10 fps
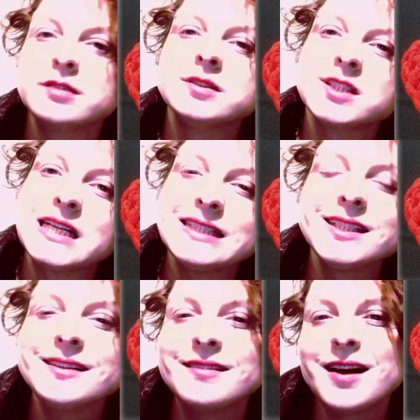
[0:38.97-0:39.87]

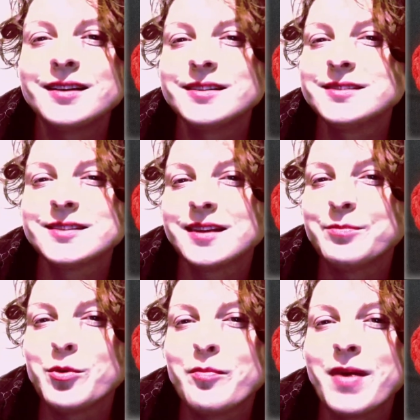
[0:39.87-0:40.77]
Dzierganki Dagi ze
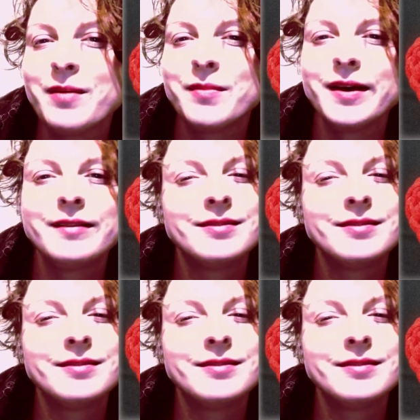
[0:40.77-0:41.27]
sklepu Meme